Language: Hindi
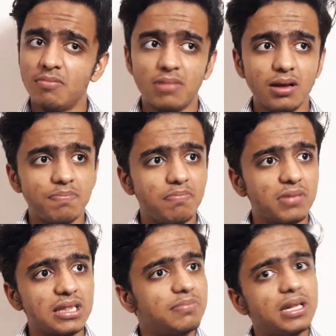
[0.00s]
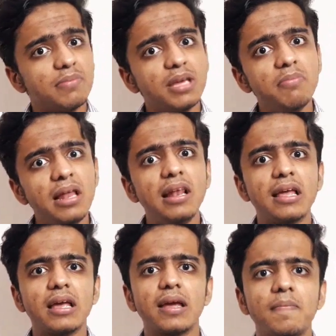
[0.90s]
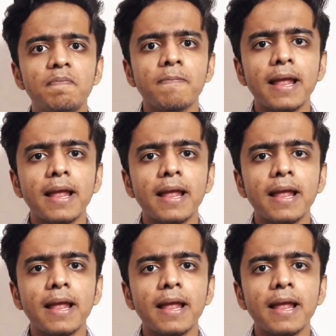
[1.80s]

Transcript: मतलब मतलब मतलब ईमेल लिखेंगे